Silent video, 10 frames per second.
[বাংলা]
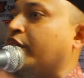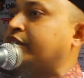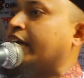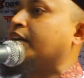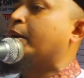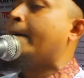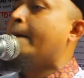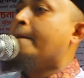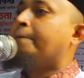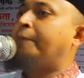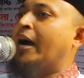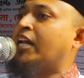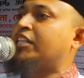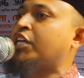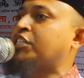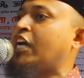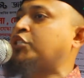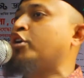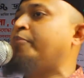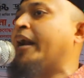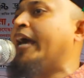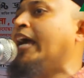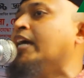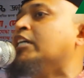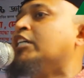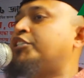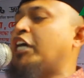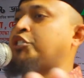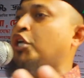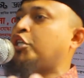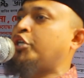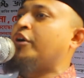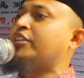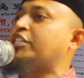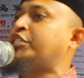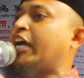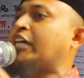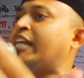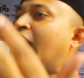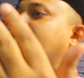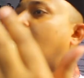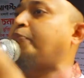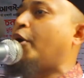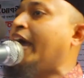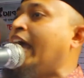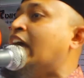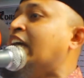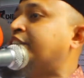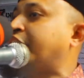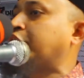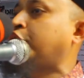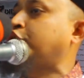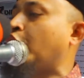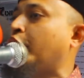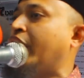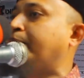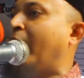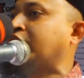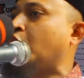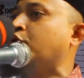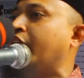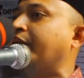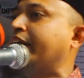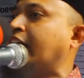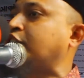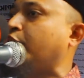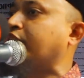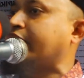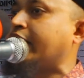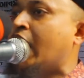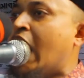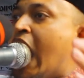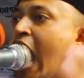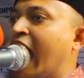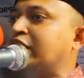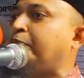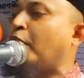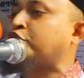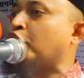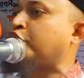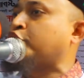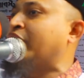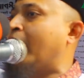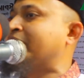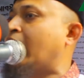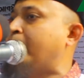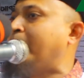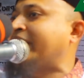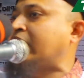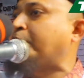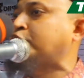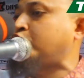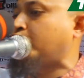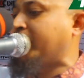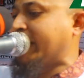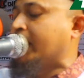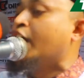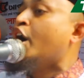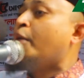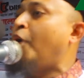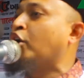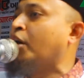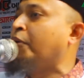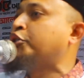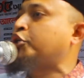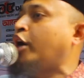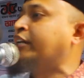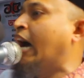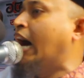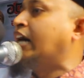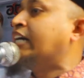করেছেন বাংলাদেশের শাসনভারে দেশরত্ন জননেত্রী শেখ হাসিনা আসার পরে দেশ ও জনগণের ভাগ্য উন্নয়নে কাজ করেছে আজ পর্যন্ত যদি আমাদের বিবেককে প্রশ্ন করি বঙ্গবন্ধু কন্যা